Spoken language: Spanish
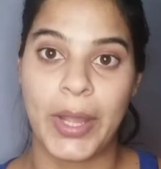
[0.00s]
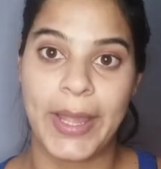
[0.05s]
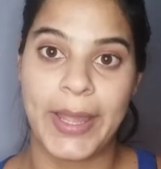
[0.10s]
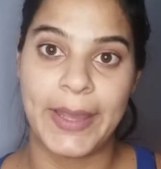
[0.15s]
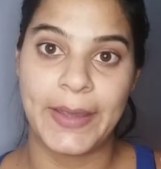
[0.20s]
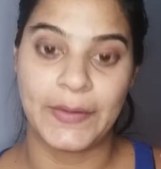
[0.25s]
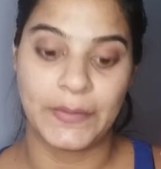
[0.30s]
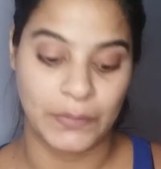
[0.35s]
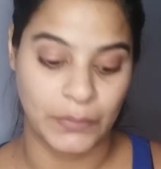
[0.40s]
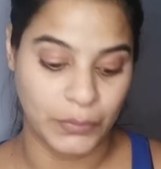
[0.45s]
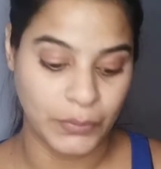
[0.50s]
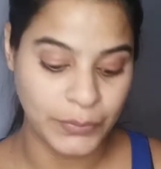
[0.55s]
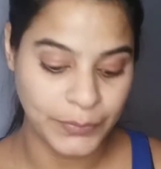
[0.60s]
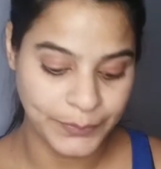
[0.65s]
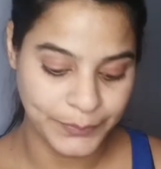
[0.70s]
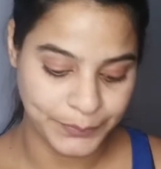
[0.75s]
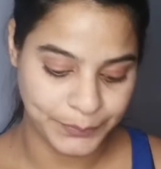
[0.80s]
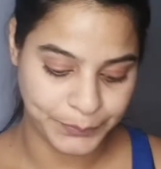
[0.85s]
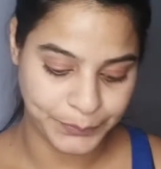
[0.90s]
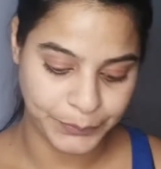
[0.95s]
esto
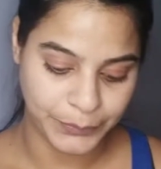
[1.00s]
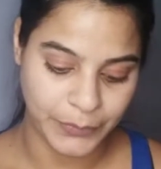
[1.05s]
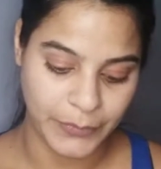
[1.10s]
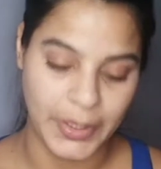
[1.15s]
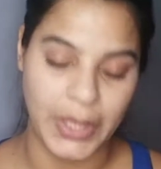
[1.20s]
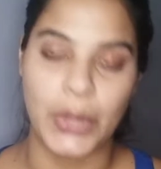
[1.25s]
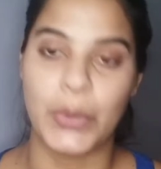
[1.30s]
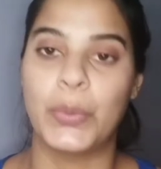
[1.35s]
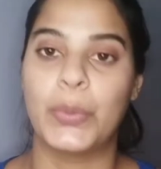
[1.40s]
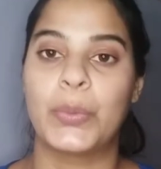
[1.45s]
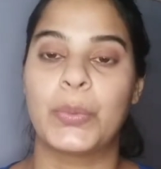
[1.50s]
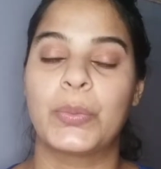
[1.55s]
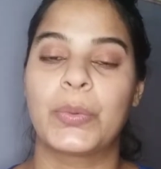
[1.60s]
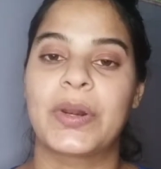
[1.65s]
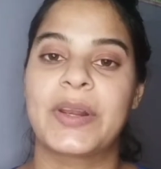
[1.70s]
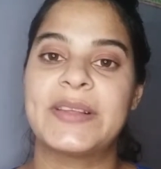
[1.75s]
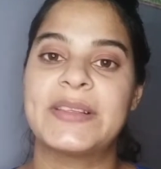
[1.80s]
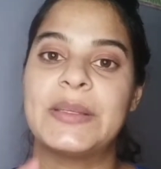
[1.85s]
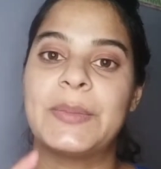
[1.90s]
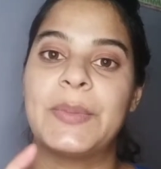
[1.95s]
en
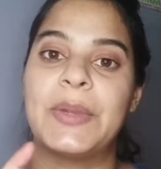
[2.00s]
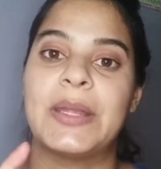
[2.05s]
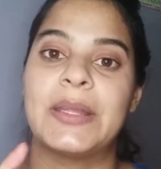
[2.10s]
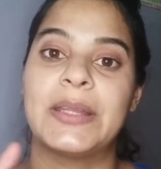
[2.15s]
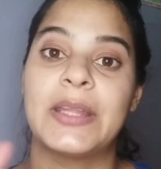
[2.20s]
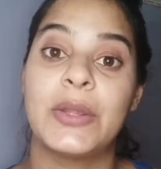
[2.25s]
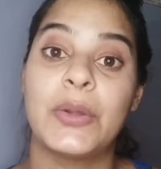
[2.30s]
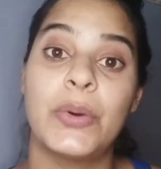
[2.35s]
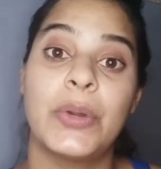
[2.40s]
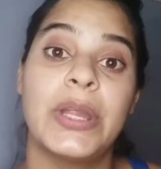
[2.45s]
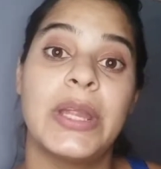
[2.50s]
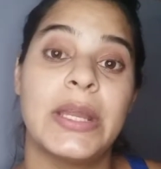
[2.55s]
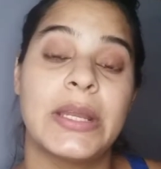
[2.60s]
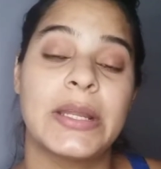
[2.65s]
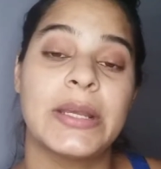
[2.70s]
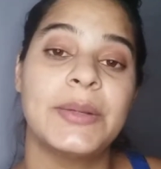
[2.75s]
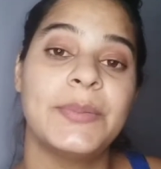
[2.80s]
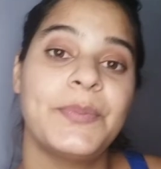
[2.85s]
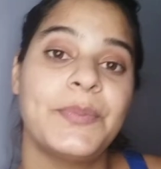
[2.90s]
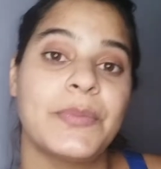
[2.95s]
un recipiente de
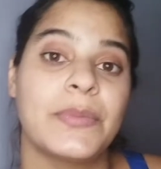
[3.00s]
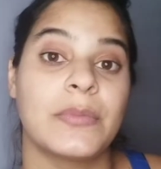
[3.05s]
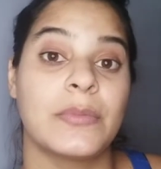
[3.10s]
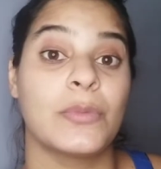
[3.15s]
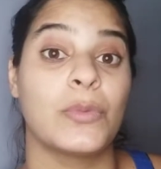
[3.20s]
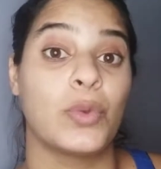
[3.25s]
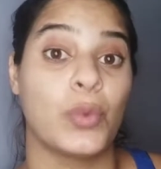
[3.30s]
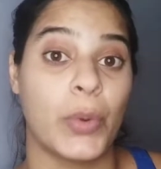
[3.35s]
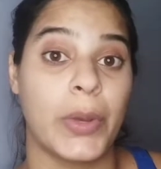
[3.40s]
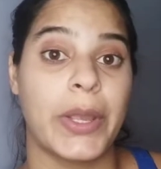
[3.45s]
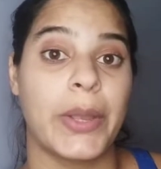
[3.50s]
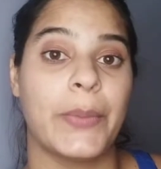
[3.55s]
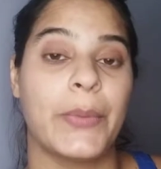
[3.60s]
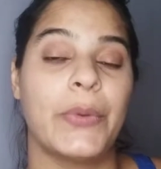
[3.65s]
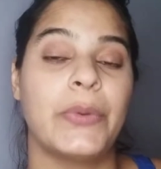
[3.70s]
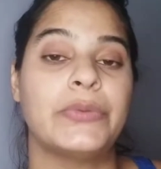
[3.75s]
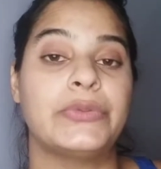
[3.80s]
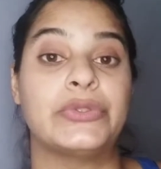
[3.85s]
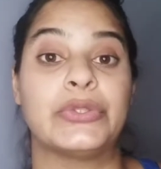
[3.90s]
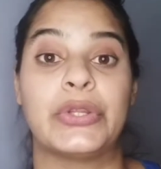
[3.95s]
orina
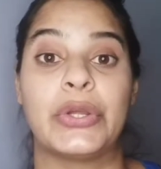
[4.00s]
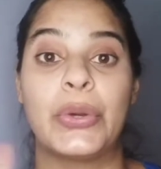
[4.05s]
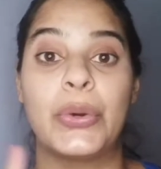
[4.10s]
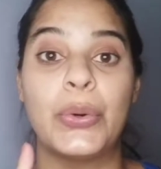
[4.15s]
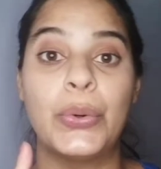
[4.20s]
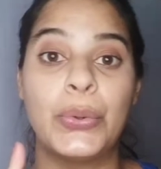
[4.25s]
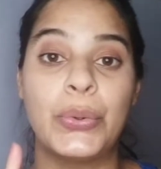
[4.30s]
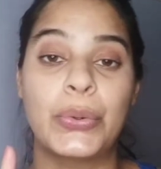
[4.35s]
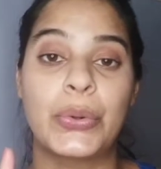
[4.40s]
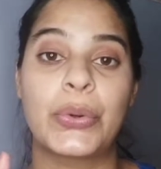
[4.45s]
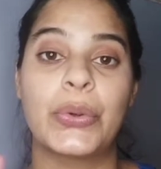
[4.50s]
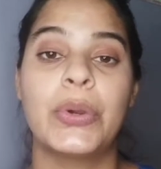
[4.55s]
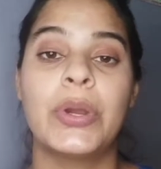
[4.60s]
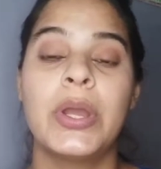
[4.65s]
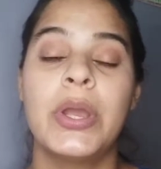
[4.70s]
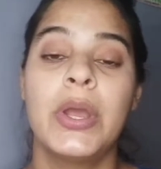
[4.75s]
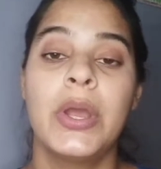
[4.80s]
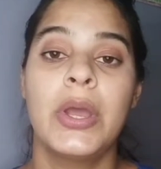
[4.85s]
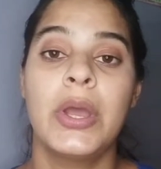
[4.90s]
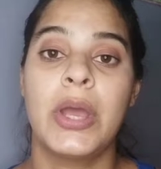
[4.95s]
nuevo, yo tengo uno,
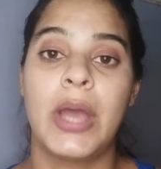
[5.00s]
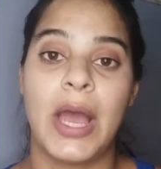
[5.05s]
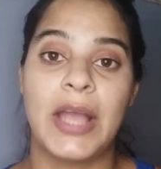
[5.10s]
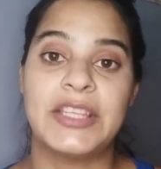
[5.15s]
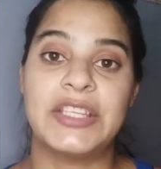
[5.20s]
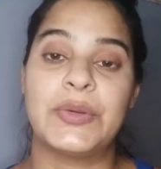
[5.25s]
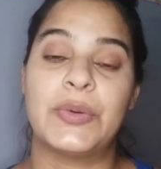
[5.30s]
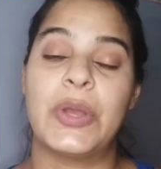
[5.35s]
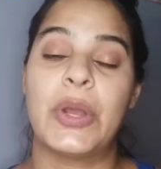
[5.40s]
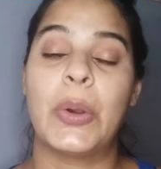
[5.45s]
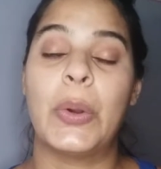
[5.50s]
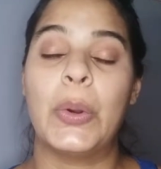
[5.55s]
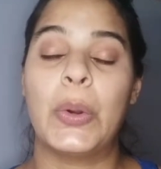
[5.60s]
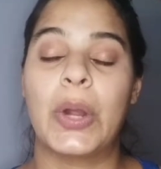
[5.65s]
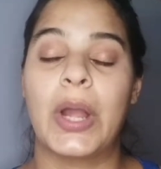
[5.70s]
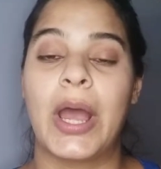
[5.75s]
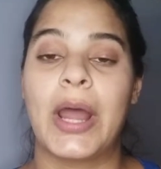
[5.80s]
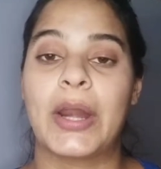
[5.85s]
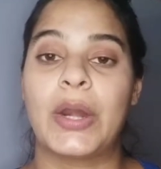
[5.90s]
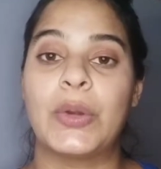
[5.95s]
allí voy a
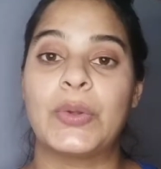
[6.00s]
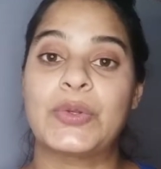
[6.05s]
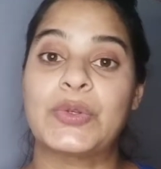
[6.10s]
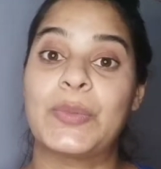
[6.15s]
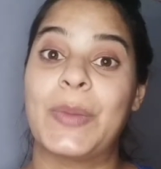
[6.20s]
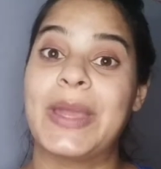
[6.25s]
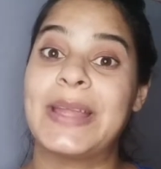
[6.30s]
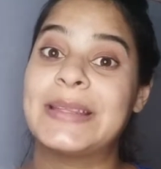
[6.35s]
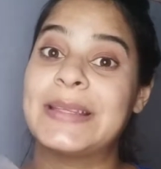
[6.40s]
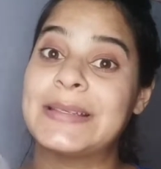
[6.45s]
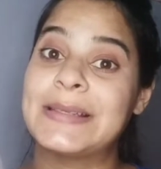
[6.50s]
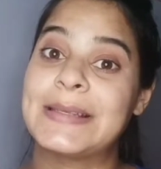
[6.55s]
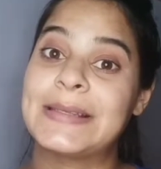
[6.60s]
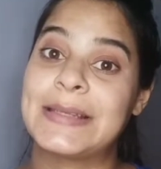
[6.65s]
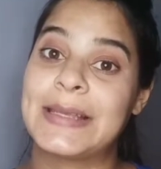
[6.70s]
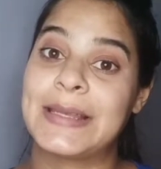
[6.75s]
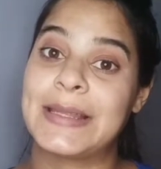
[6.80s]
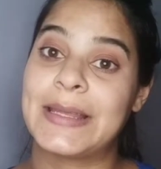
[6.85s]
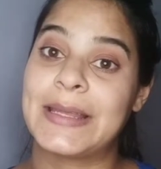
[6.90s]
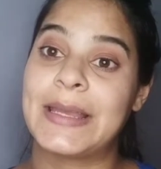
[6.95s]
colocar los 20
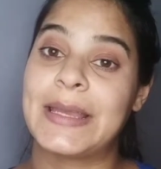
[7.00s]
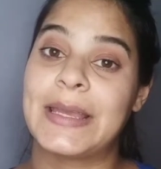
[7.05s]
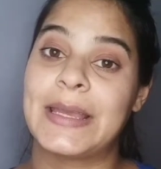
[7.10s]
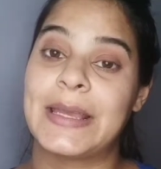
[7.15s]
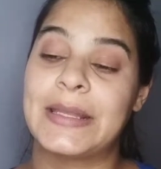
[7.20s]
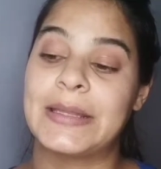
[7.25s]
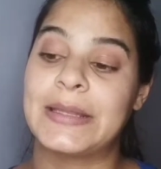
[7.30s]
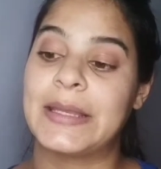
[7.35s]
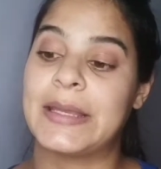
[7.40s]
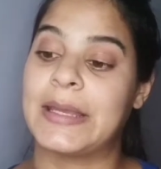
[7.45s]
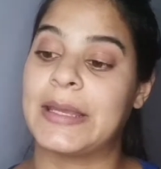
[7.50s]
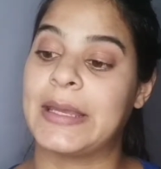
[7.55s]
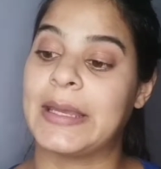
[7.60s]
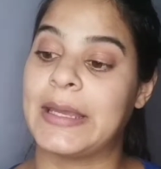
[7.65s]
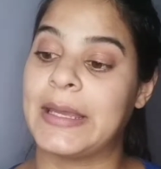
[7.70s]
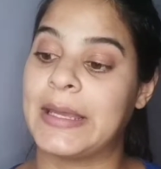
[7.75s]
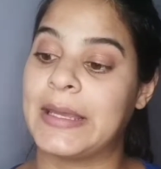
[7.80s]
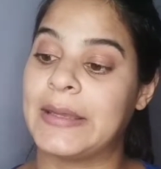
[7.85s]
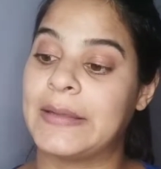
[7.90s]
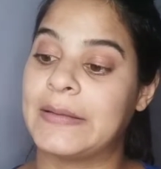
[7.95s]
cc
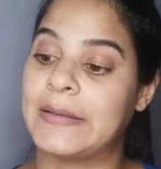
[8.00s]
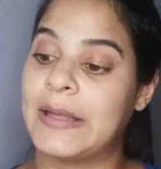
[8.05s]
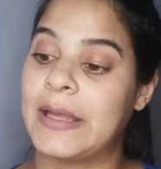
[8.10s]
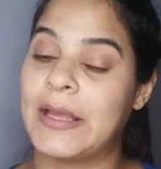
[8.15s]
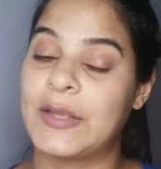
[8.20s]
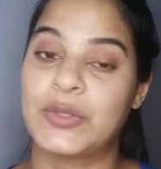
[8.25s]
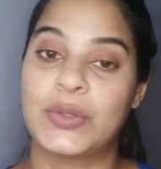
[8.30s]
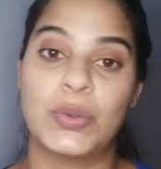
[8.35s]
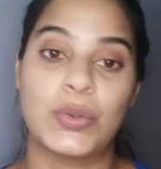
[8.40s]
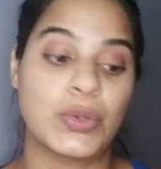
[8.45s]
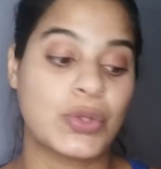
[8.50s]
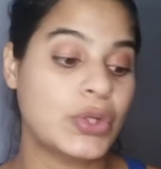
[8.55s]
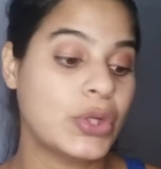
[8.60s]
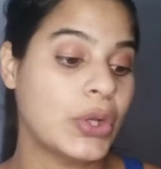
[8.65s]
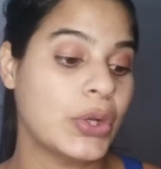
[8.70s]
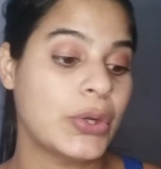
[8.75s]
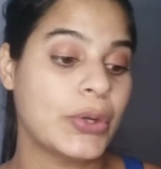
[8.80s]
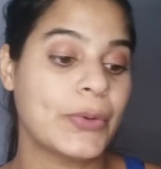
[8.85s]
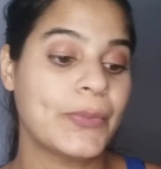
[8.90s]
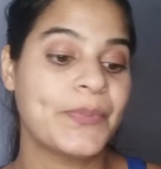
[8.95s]
de, esta
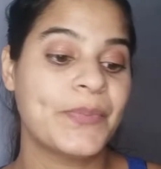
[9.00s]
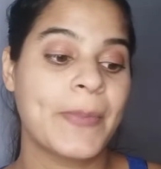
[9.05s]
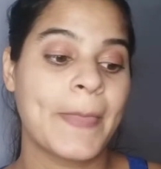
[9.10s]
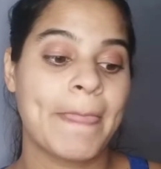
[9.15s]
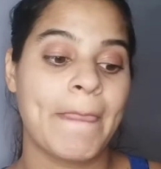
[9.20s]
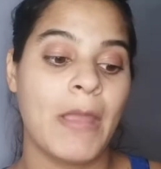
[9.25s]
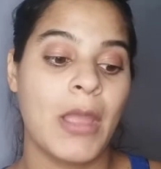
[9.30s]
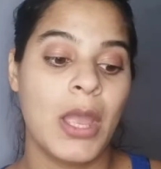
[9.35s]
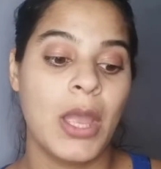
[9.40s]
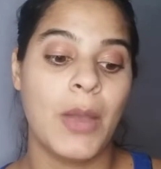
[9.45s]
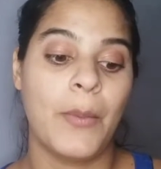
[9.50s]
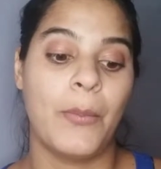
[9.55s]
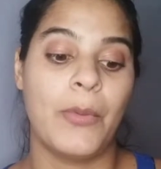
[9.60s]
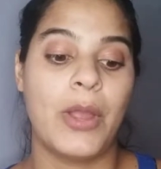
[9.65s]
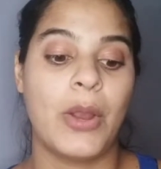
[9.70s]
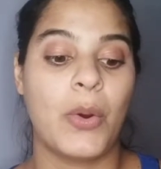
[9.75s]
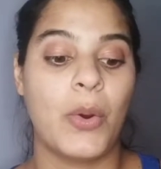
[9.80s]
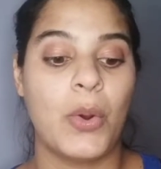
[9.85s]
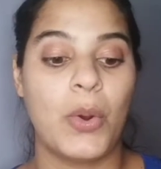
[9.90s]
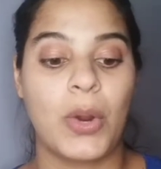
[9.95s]
solución, voy
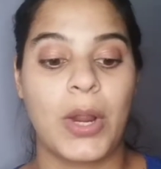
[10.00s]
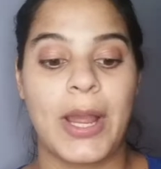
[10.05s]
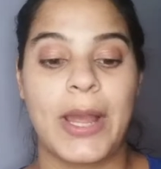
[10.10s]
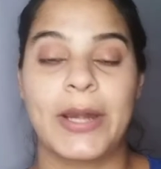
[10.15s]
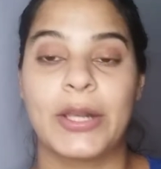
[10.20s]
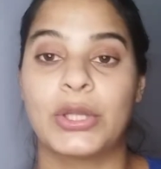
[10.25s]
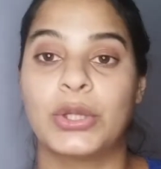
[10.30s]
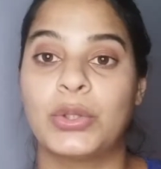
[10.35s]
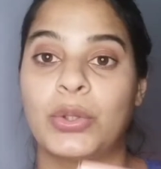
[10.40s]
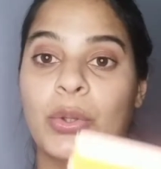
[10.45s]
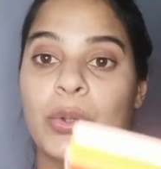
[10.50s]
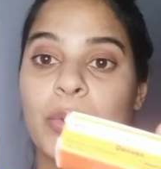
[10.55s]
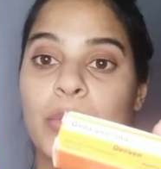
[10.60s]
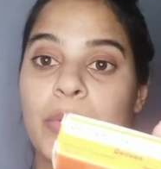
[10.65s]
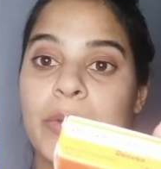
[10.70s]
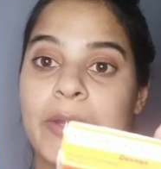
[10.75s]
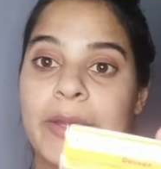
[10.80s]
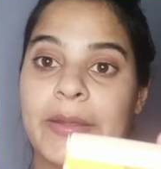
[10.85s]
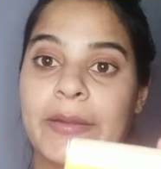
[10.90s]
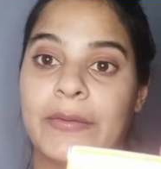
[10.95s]
a colocar
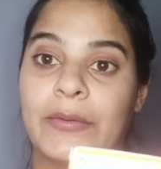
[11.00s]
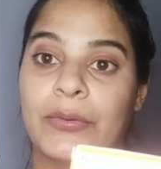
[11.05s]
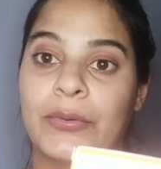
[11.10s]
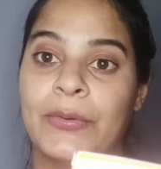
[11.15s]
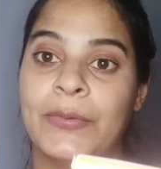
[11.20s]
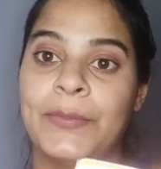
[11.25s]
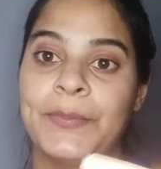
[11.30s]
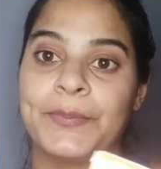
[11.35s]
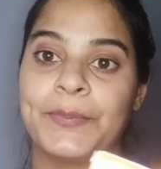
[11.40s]
todo esto,